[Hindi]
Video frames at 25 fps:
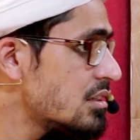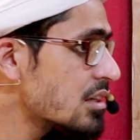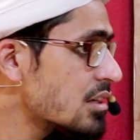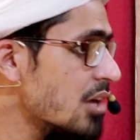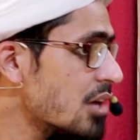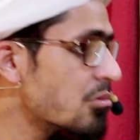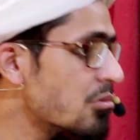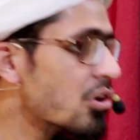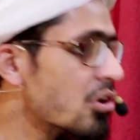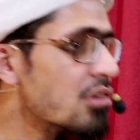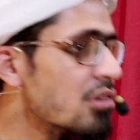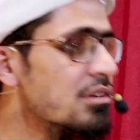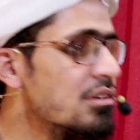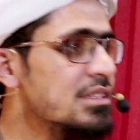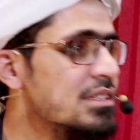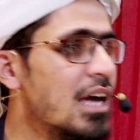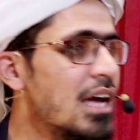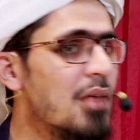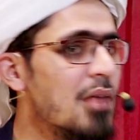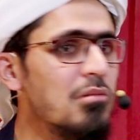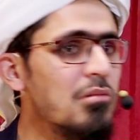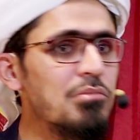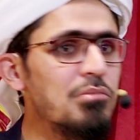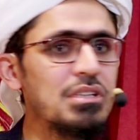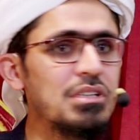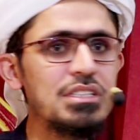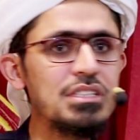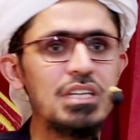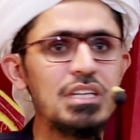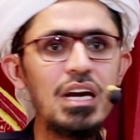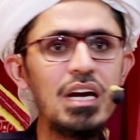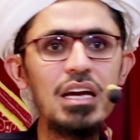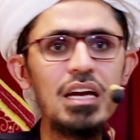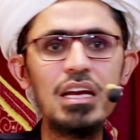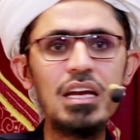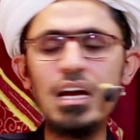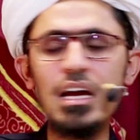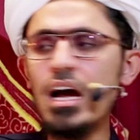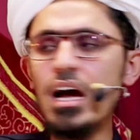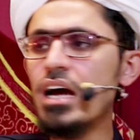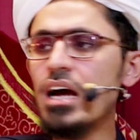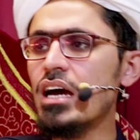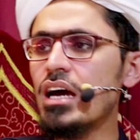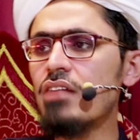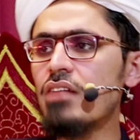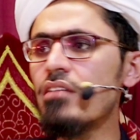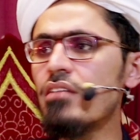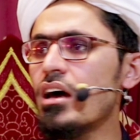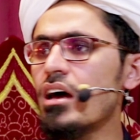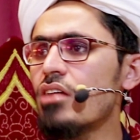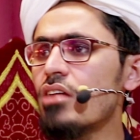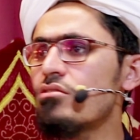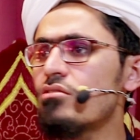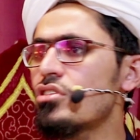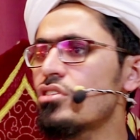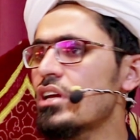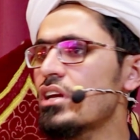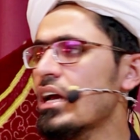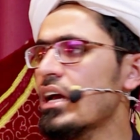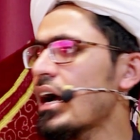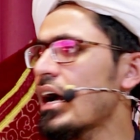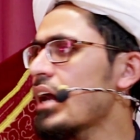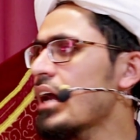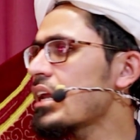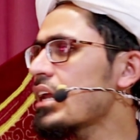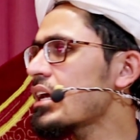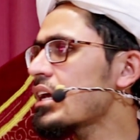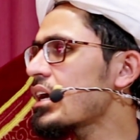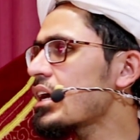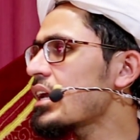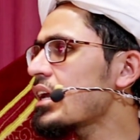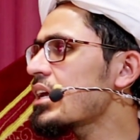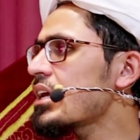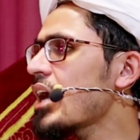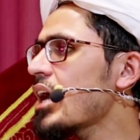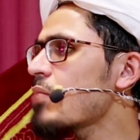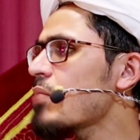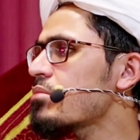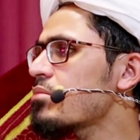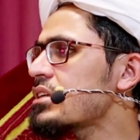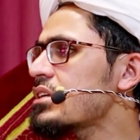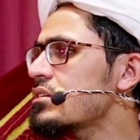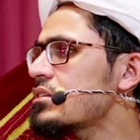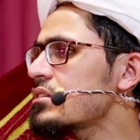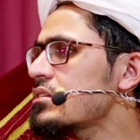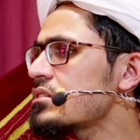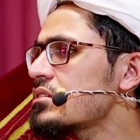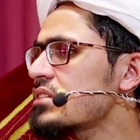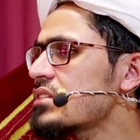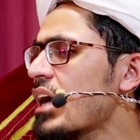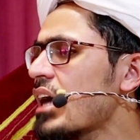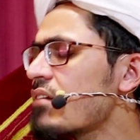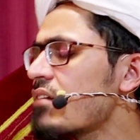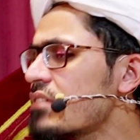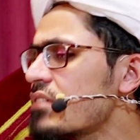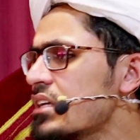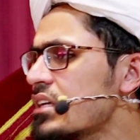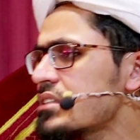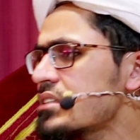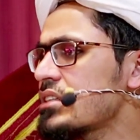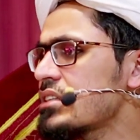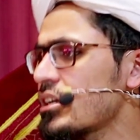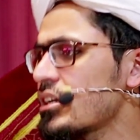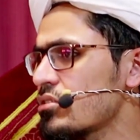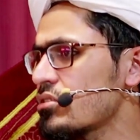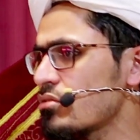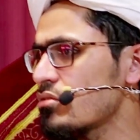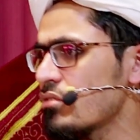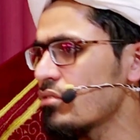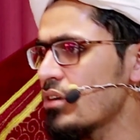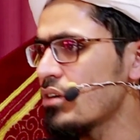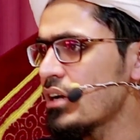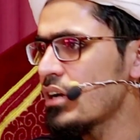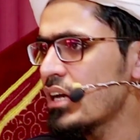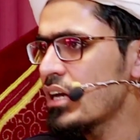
कि मौलवी साहब मैं बच्ची का निकाह करवा रहा हूं वो निकाह नहीं कर रही आप तावीज़ दे दो